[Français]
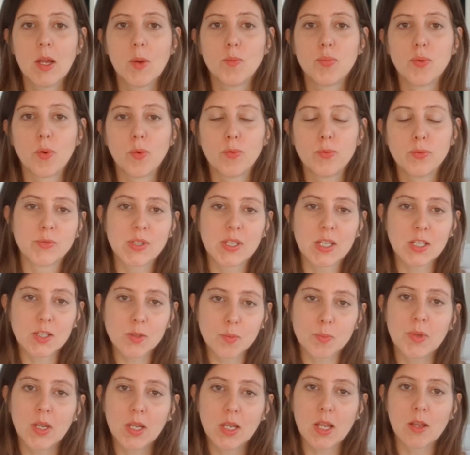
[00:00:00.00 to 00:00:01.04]
pour vous
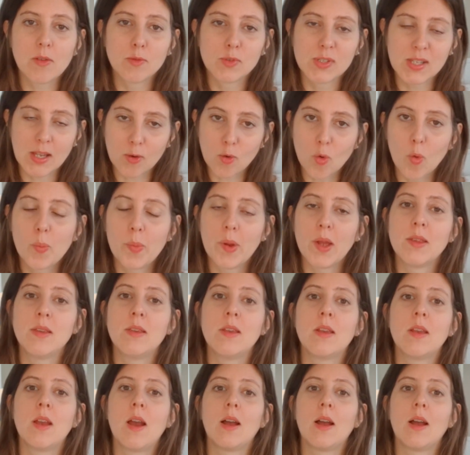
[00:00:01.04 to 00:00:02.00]
expliquer, vous accompagner